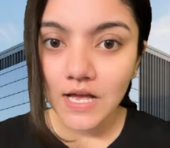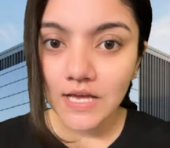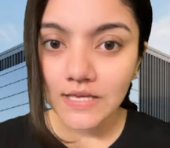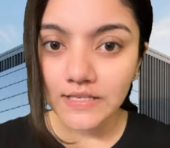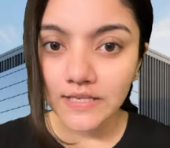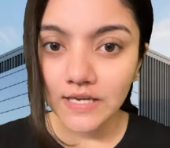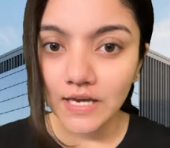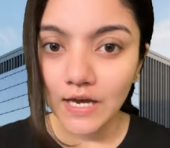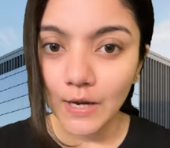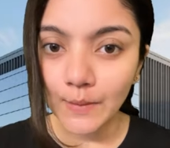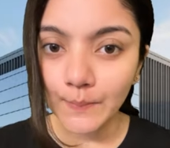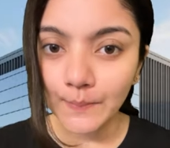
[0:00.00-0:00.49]

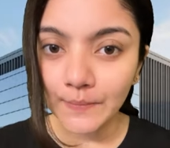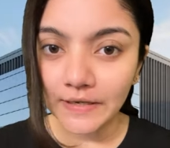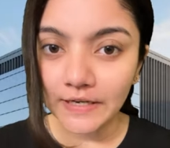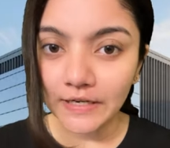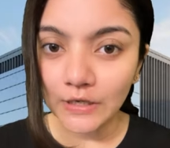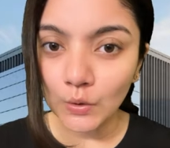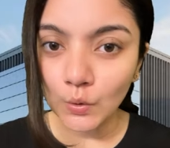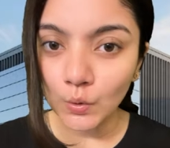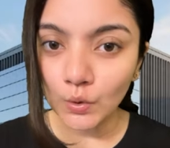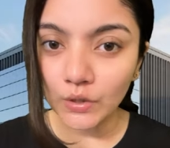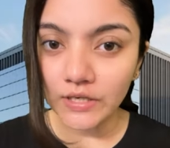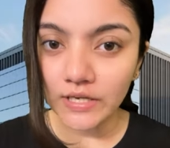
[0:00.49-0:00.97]
ये अमीर
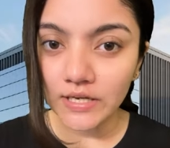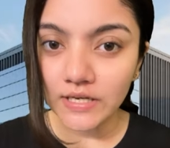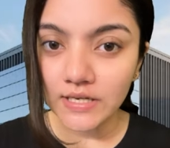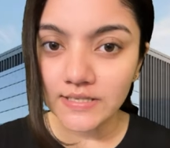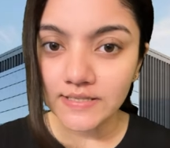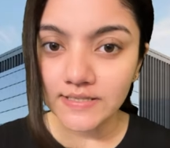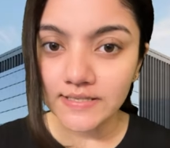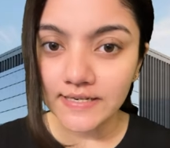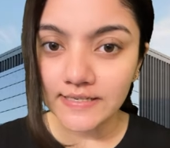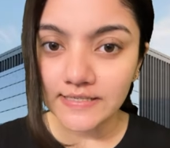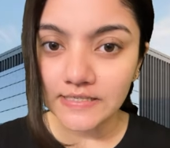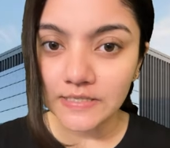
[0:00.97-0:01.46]
लोग रियल
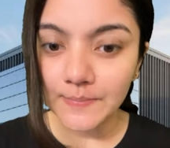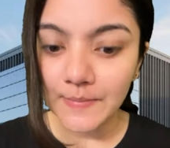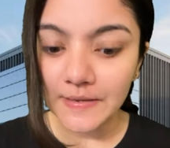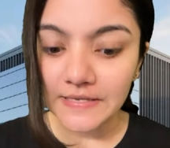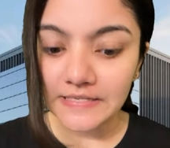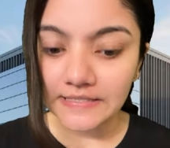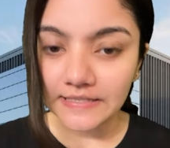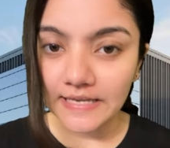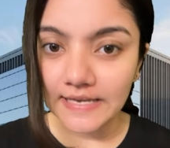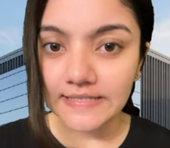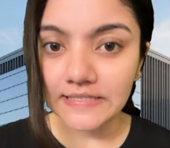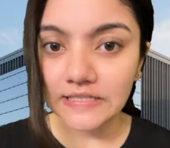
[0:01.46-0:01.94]
एस्टेट से
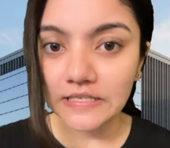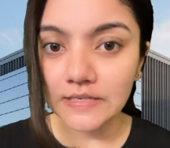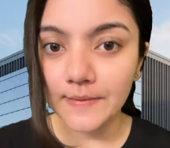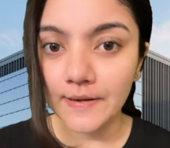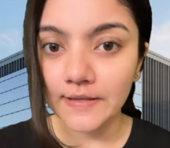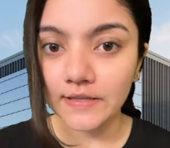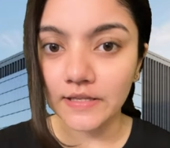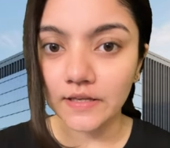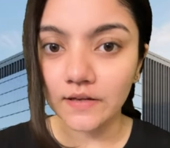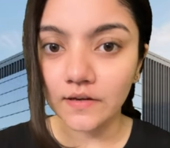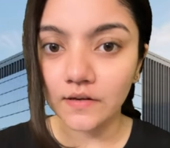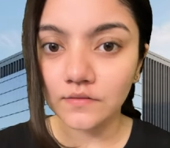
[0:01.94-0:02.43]
पैसे कैसे
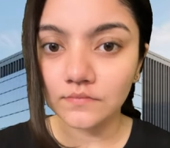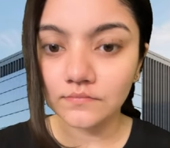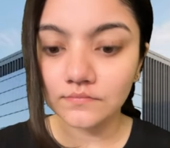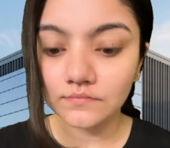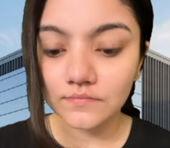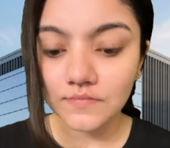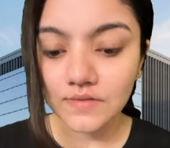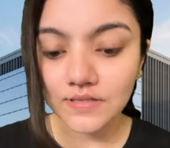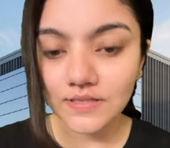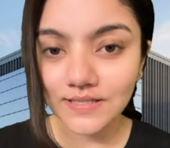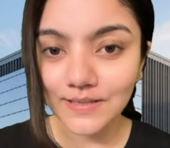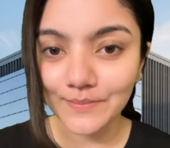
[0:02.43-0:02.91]
कमाते हैं ना
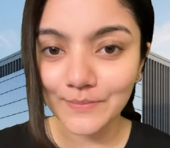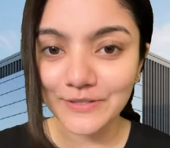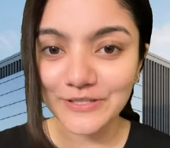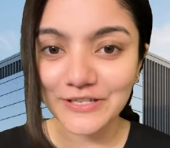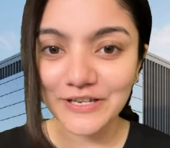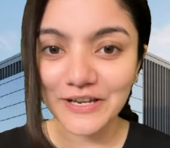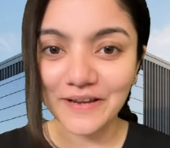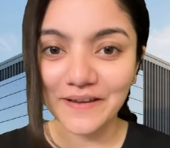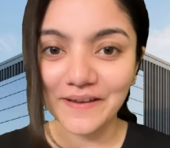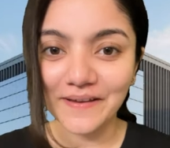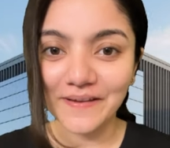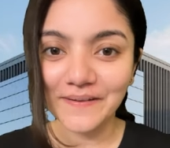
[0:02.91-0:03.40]
समझ
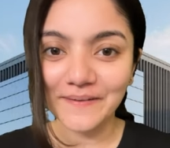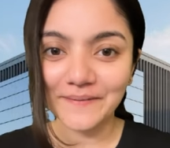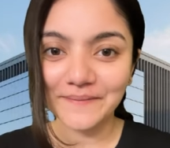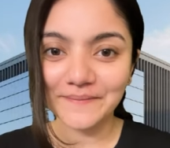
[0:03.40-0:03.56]
आ गया